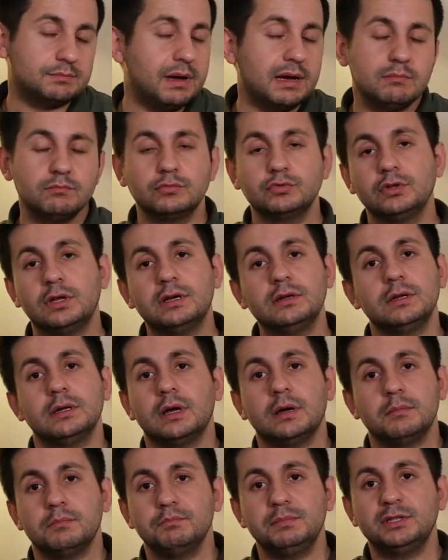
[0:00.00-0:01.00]
Ben bunu
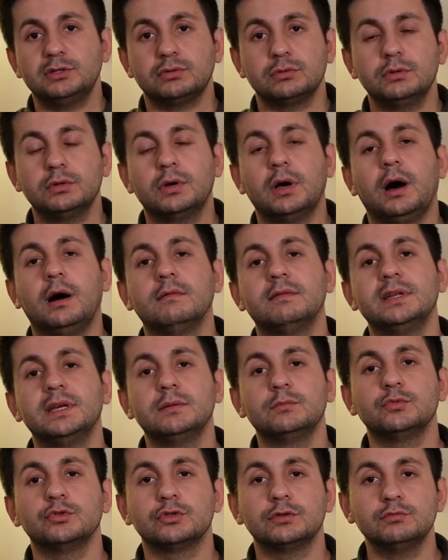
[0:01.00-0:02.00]
bir türlü
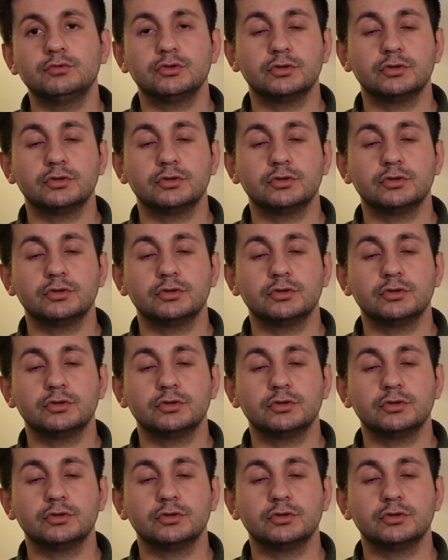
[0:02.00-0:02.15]
kavrayamıyorum.